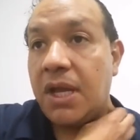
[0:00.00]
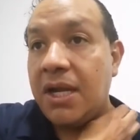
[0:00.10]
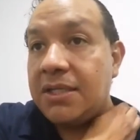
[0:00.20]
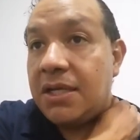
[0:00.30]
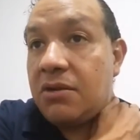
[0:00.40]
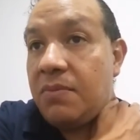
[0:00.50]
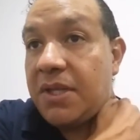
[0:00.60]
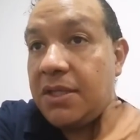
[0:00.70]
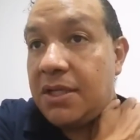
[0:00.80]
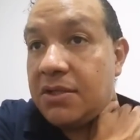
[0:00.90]
Al hacer yo
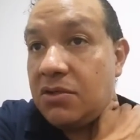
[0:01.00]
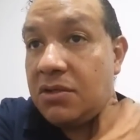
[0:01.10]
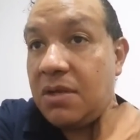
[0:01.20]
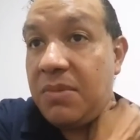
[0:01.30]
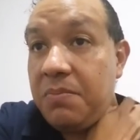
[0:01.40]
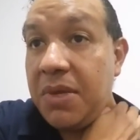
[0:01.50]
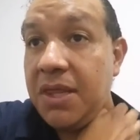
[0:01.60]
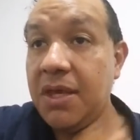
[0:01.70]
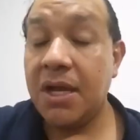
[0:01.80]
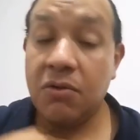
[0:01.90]
meditación también
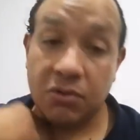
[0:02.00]
pedía